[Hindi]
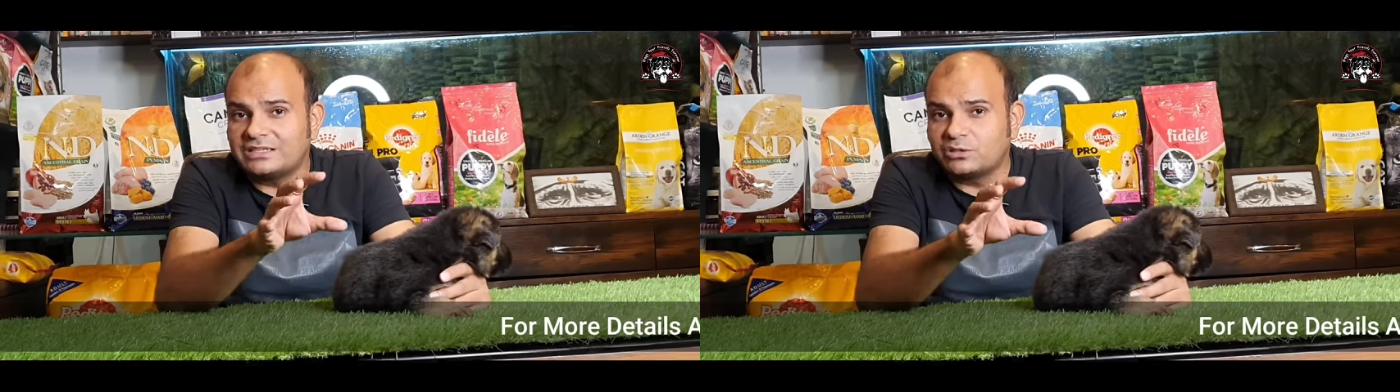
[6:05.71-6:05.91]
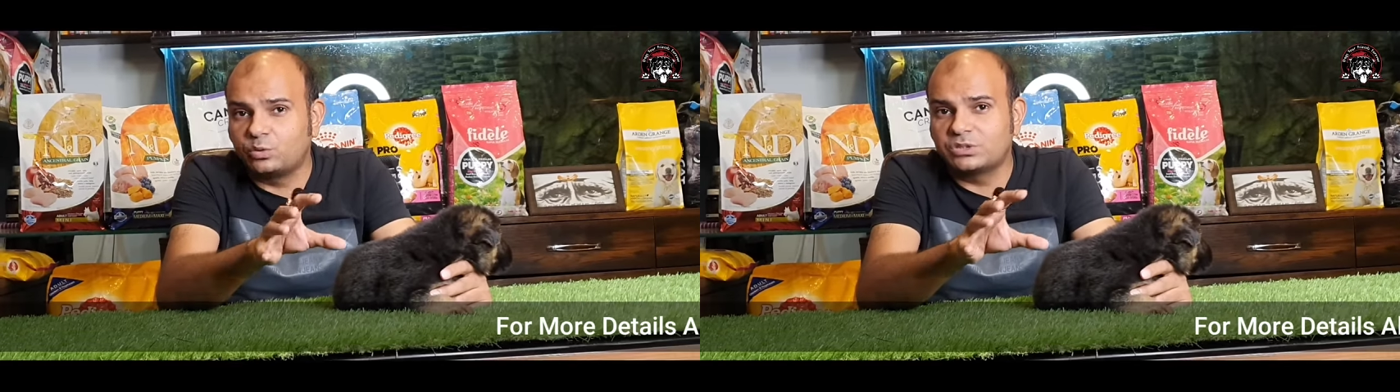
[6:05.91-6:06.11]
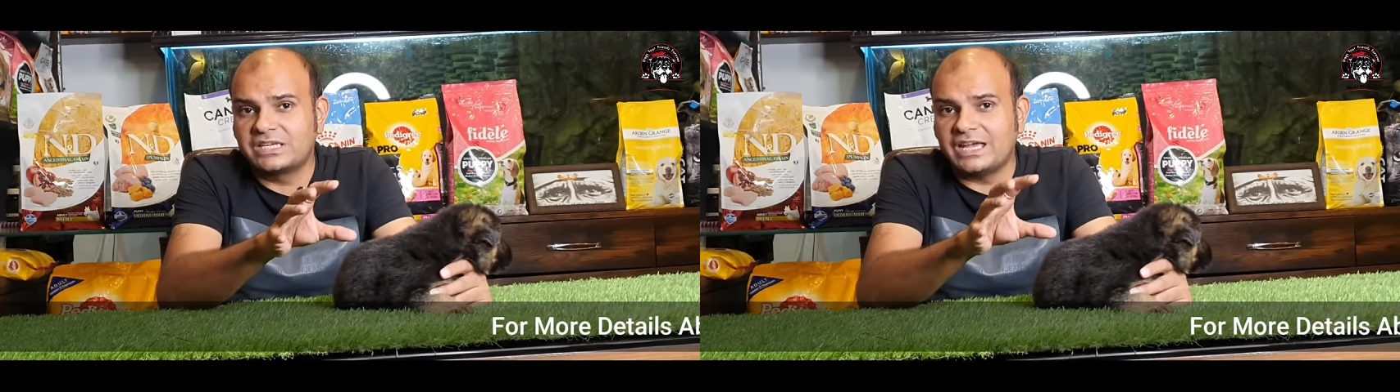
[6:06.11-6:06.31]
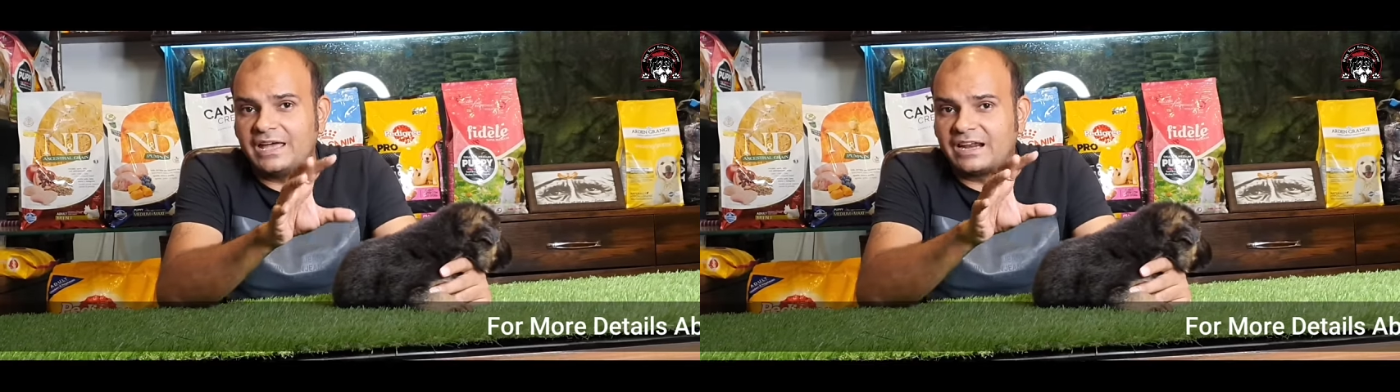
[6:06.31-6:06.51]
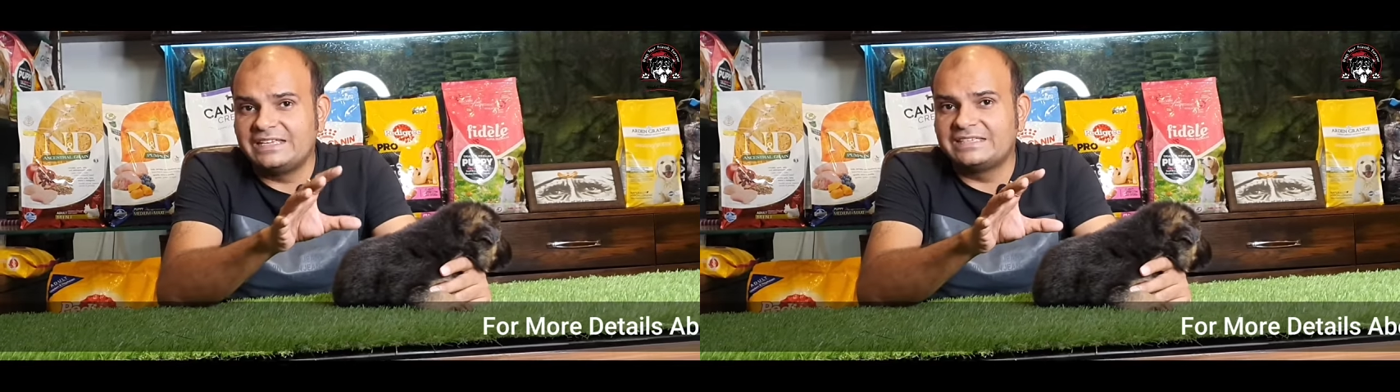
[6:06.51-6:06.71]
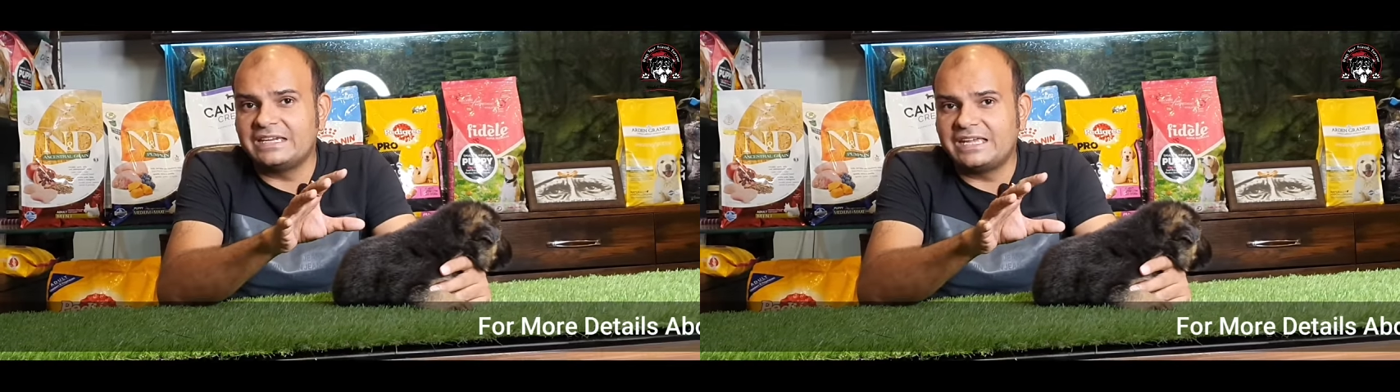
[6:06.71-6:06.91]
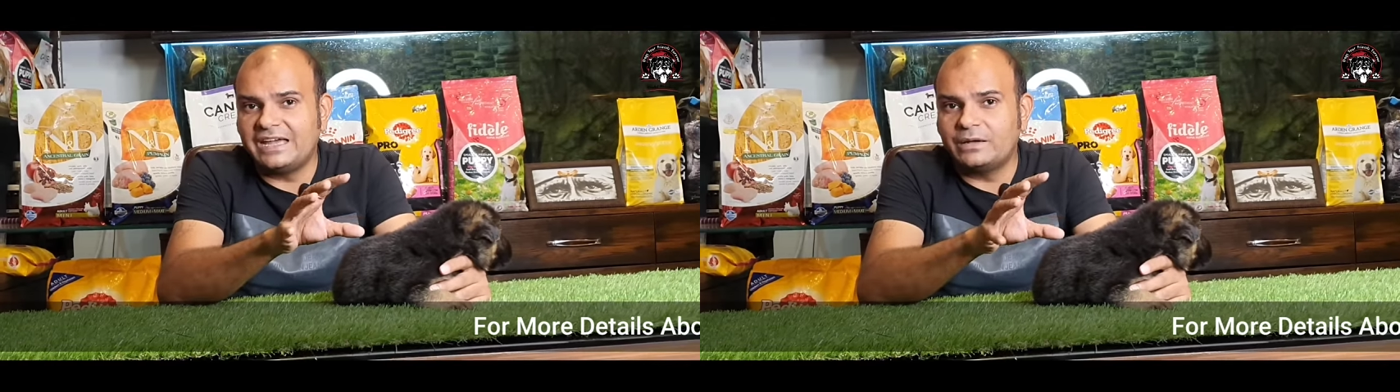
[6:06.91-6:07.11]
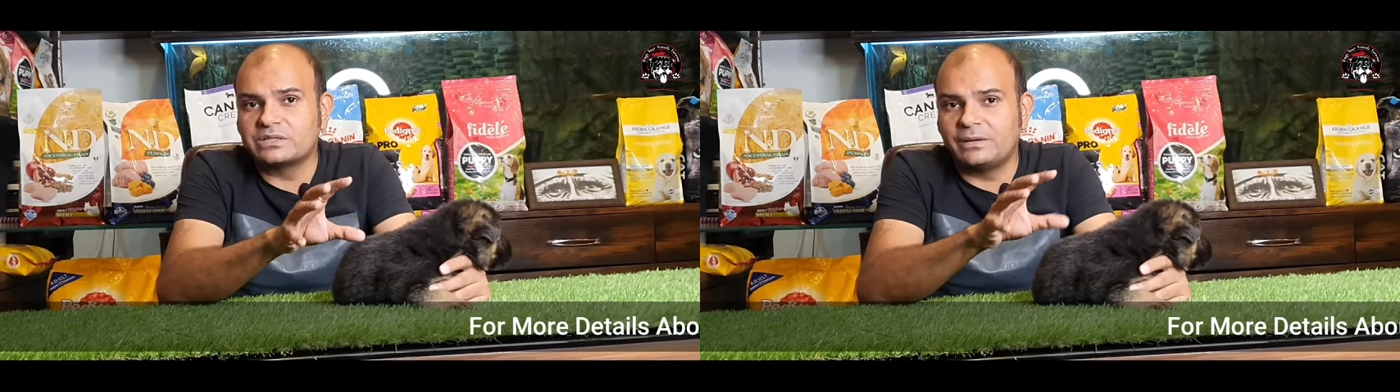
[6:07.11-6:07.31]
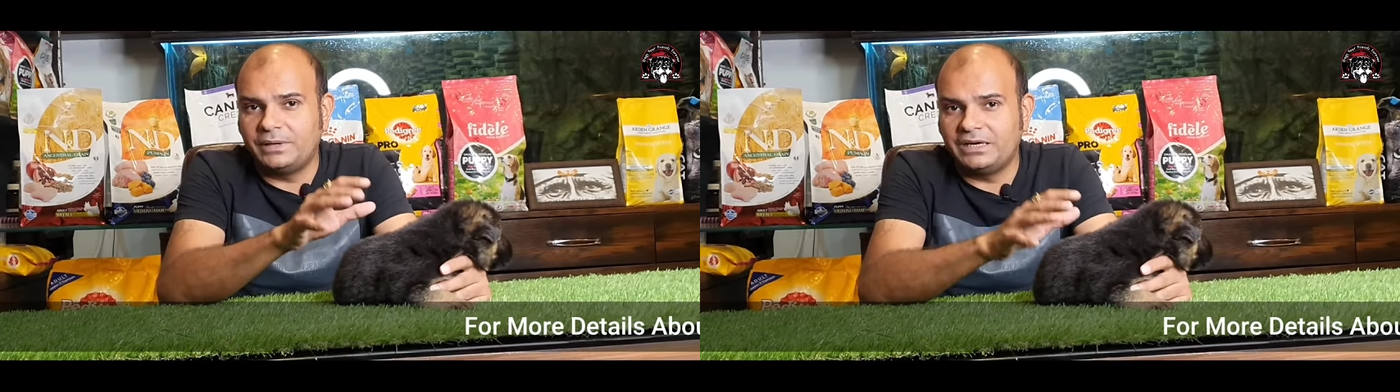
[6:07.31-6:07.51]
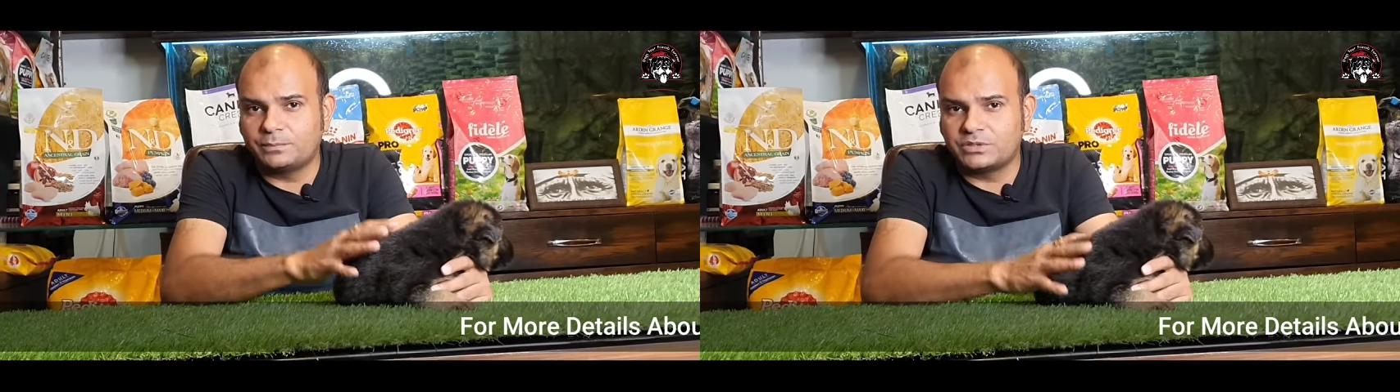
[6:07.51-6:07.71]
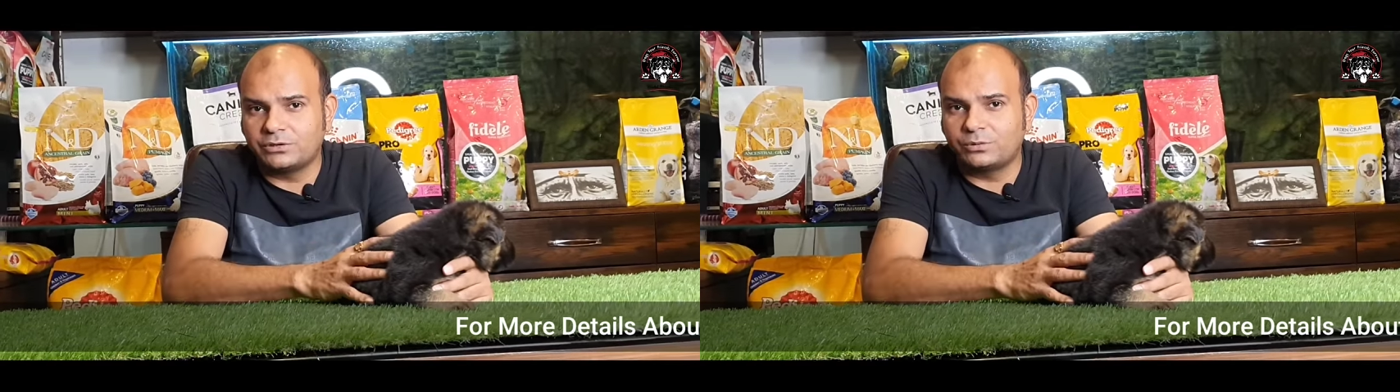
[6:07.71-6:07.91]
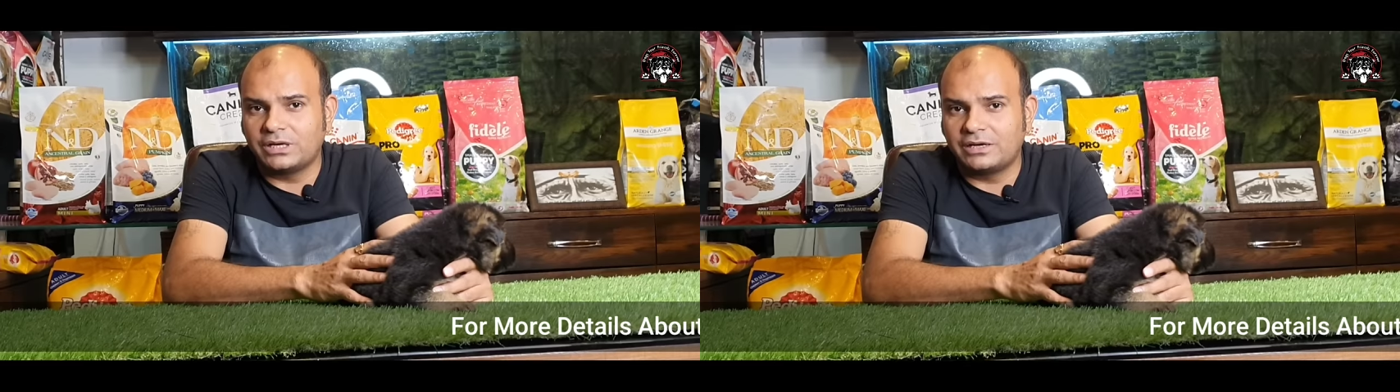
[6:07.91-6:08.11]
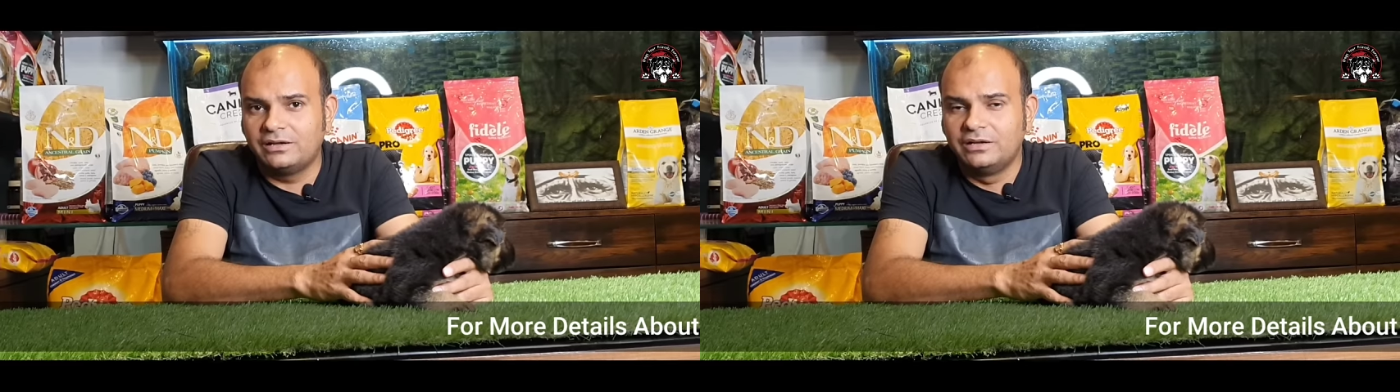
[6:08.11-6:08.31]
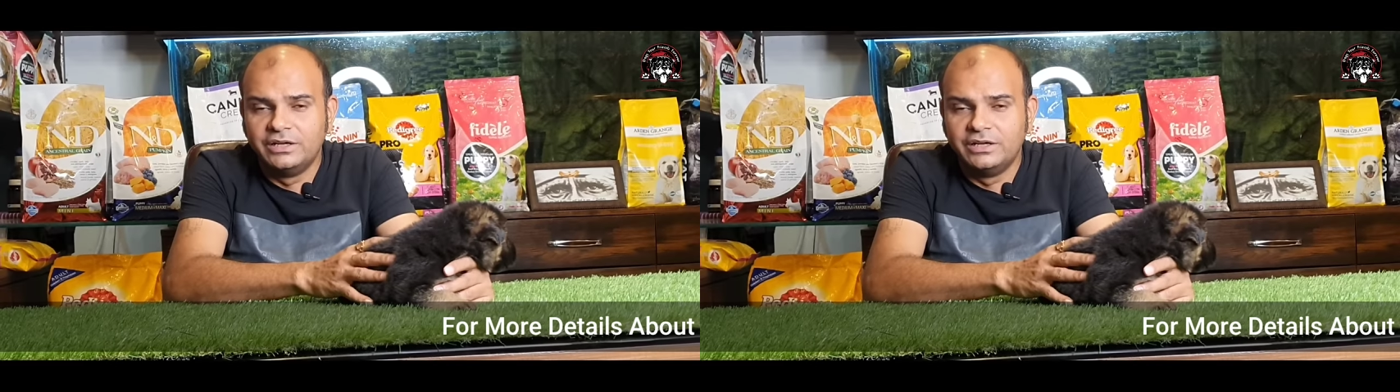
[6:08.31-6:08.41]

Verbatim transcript: सोर्स क्या है रीज़न क्या है उसका पेट अपसेट होने का